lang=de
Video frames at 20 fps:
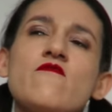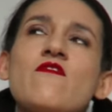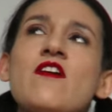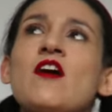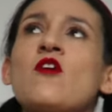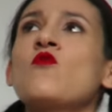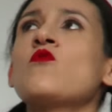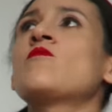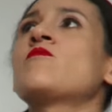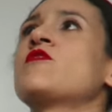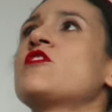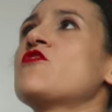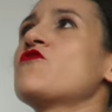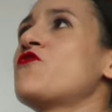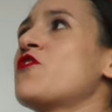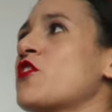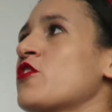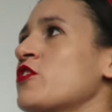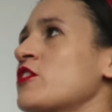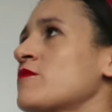Warum?
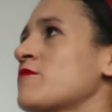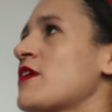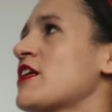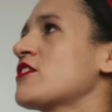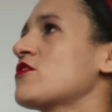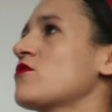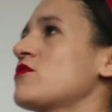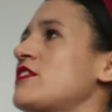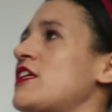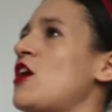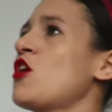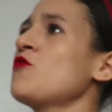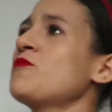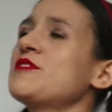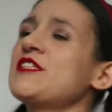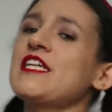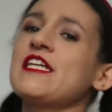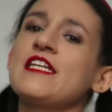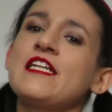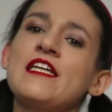Verrückt macht es uns
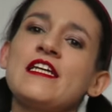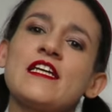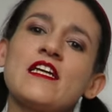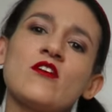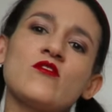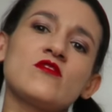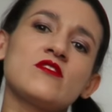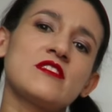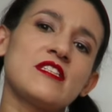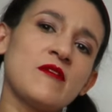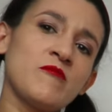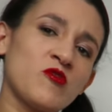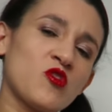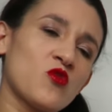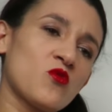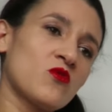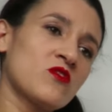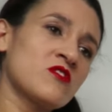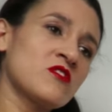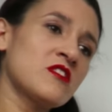hauptsächlich aus dem
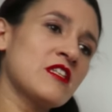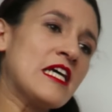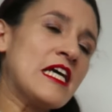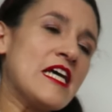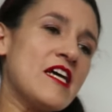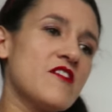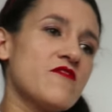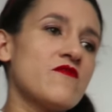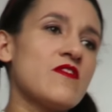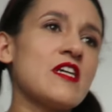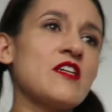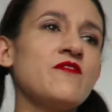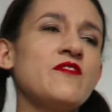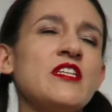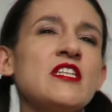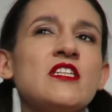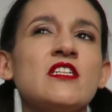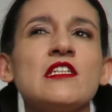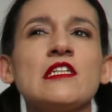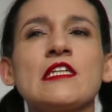Grund, weil
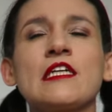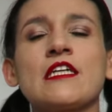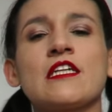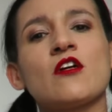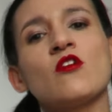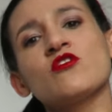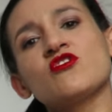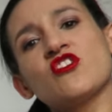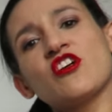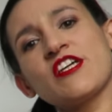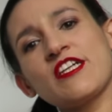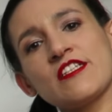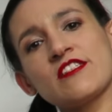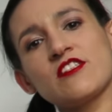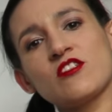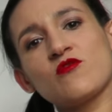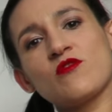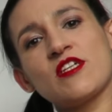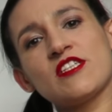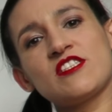wir in genau solchen
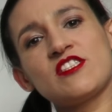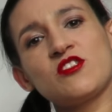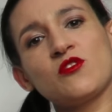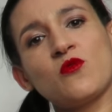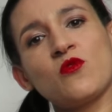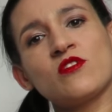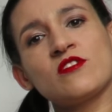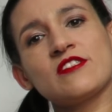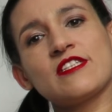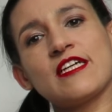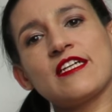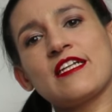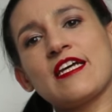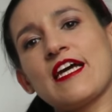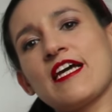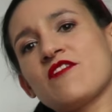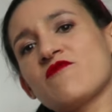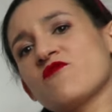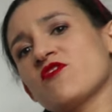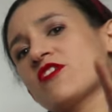Situationen dann
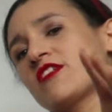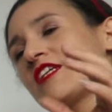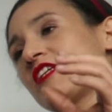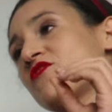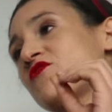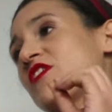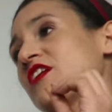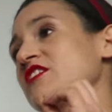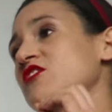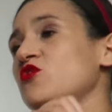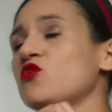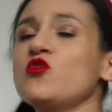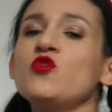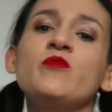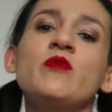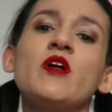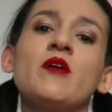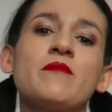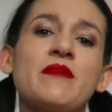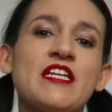ein wirklich fast
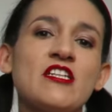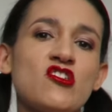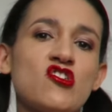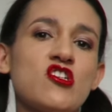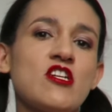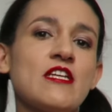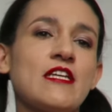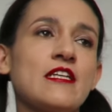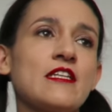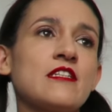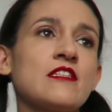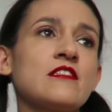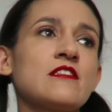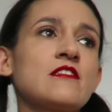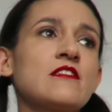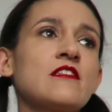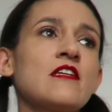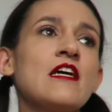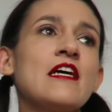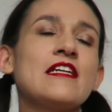übermenschliches
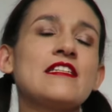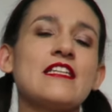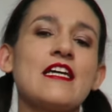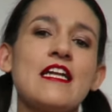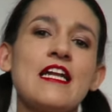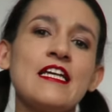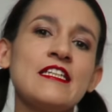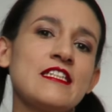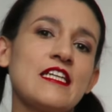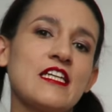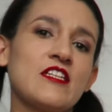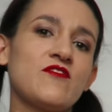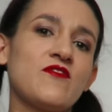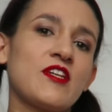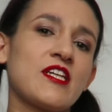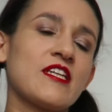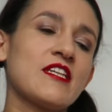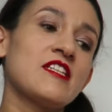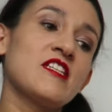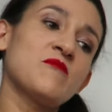Talent
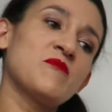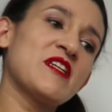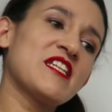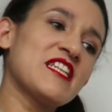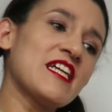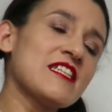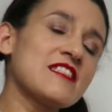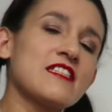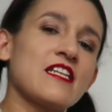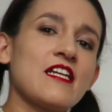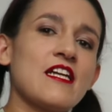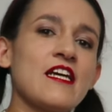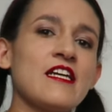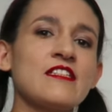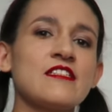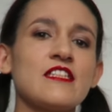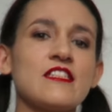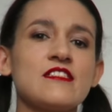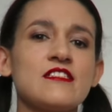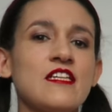entwickeln, nämlich das
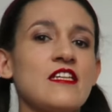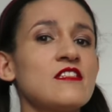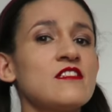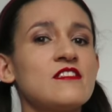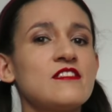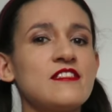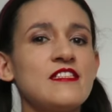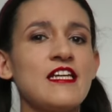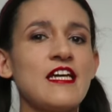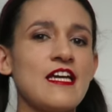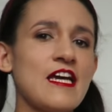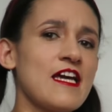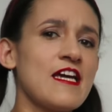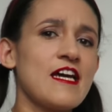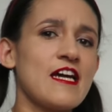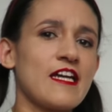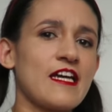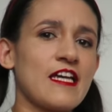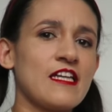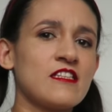Talent, das jeden
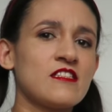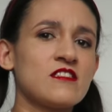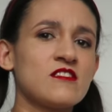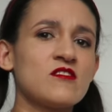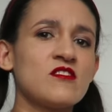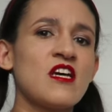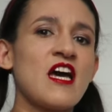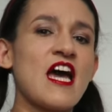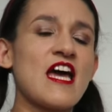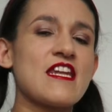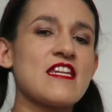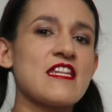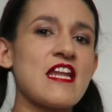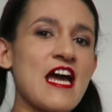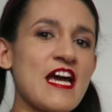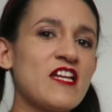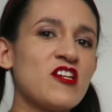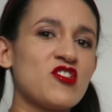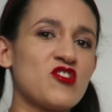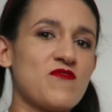CIA-Agenten
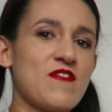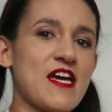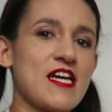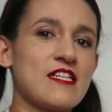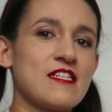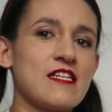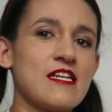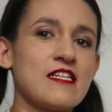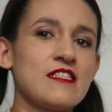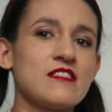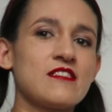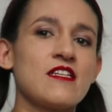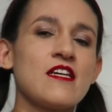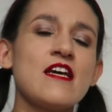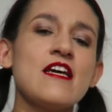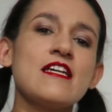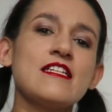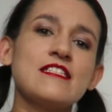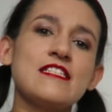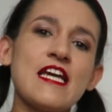neidisch werden lässt.
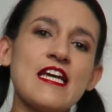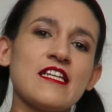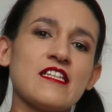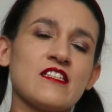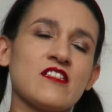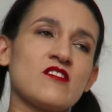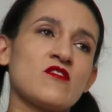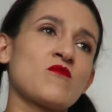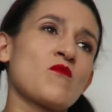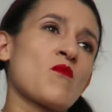Denn